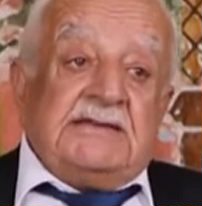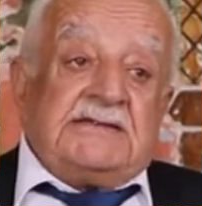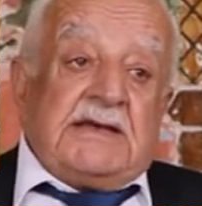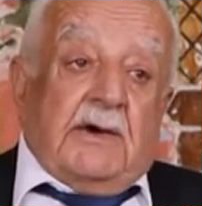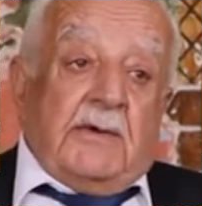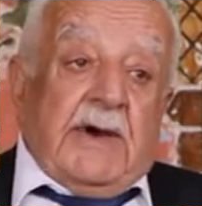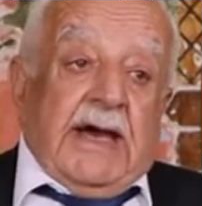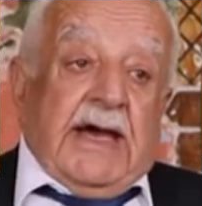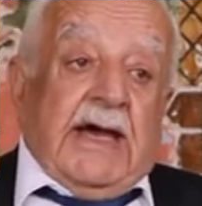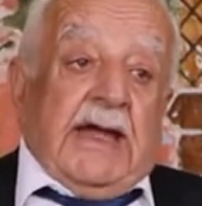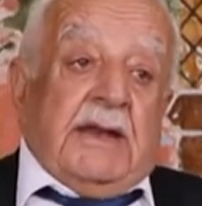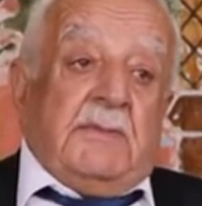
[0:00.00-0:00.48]

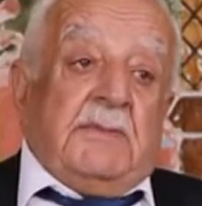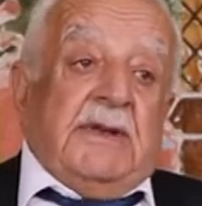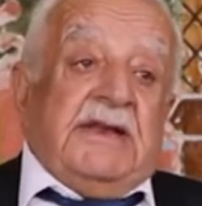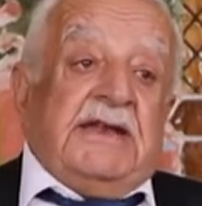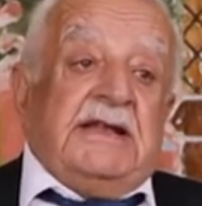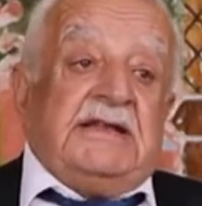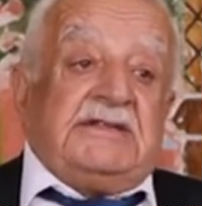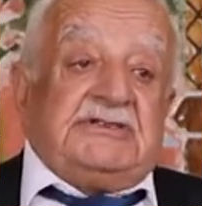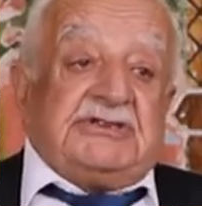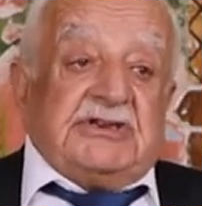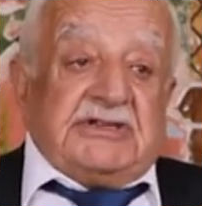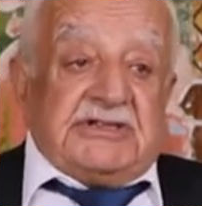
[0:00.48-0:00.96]
سواء
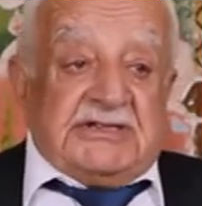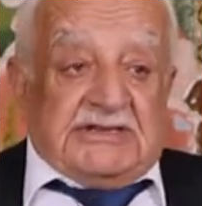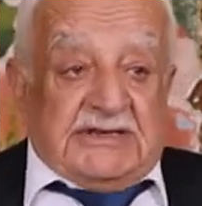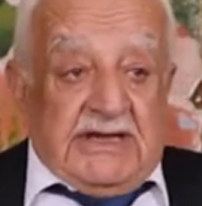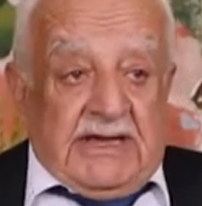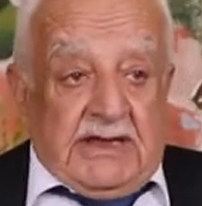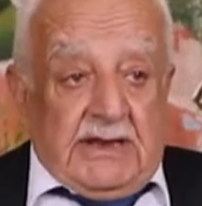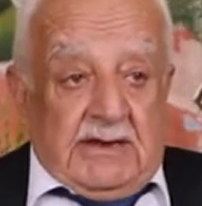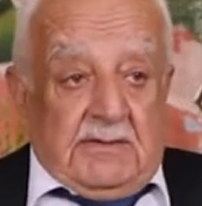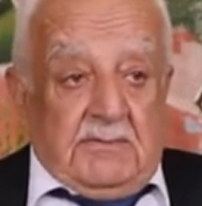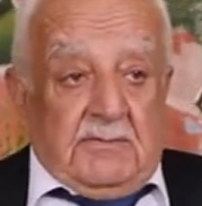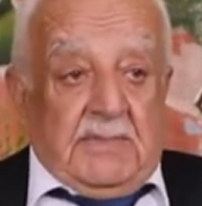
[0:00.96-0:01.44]
من
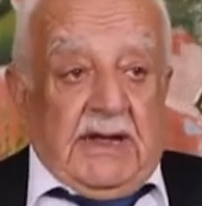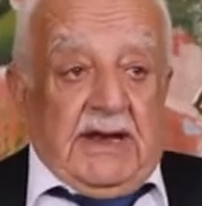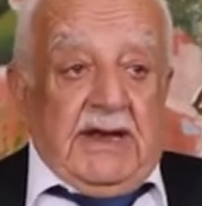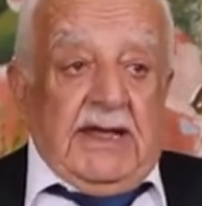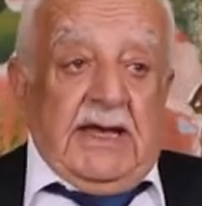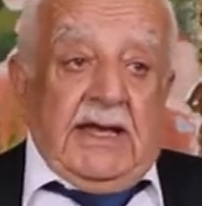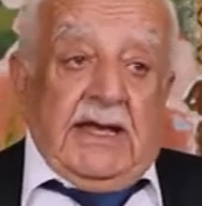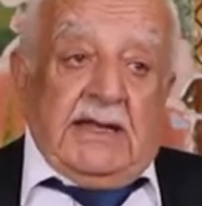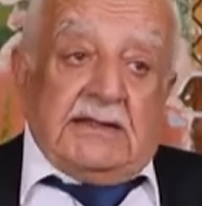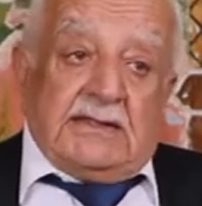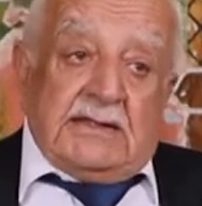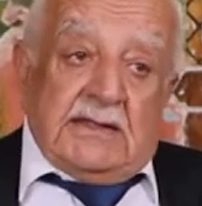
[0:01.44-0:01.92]
الجنسين
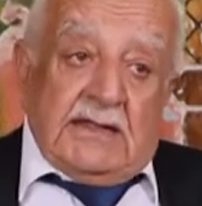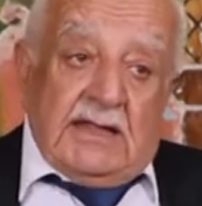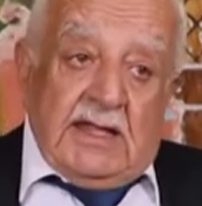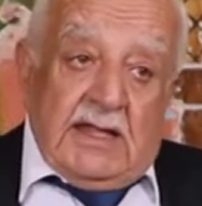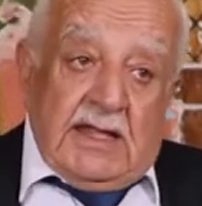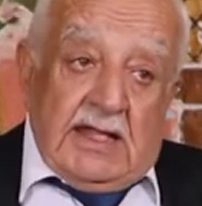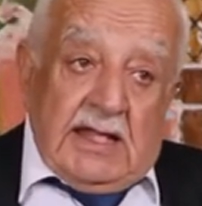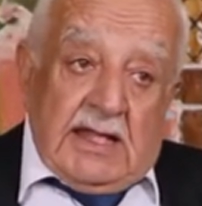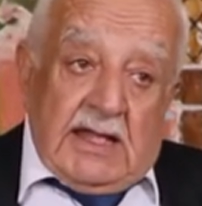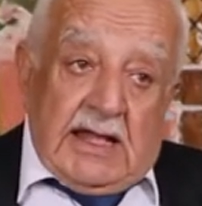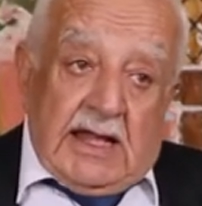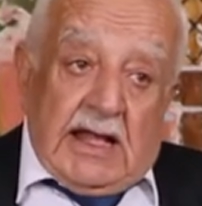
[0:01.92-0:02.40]
بنات
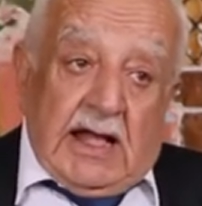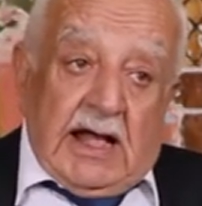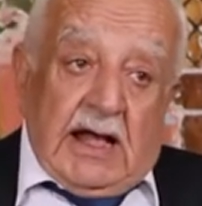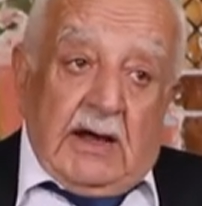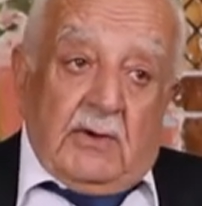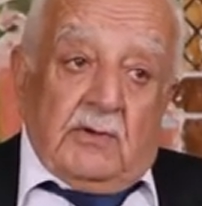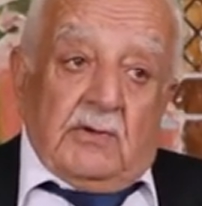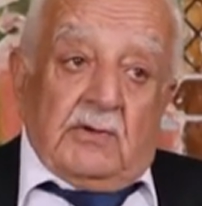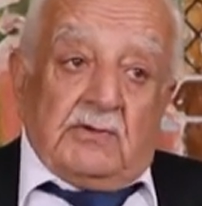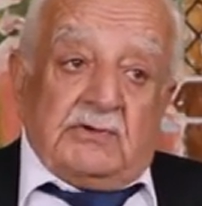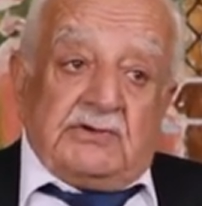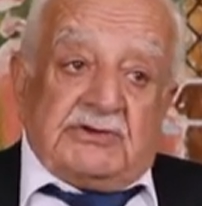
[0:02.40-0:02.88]

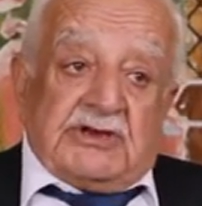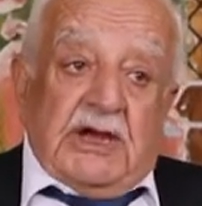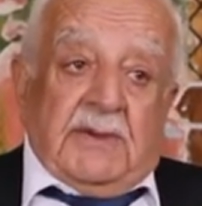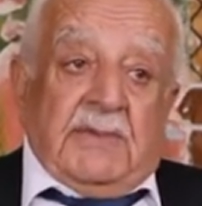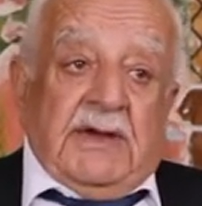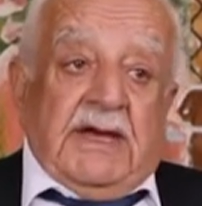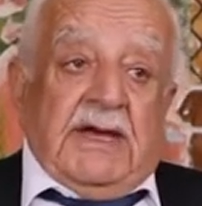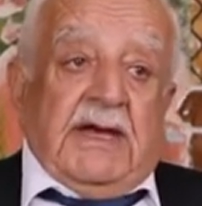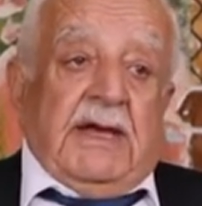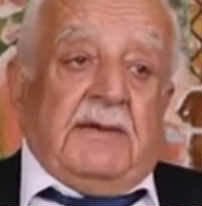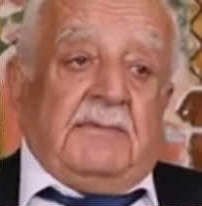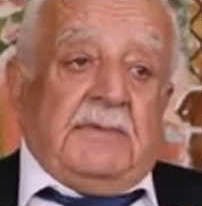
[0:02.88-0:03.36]
او
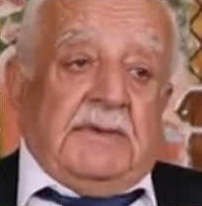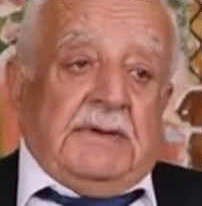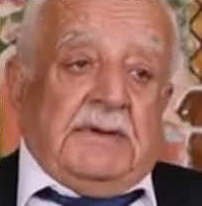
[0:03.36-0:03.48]
شباب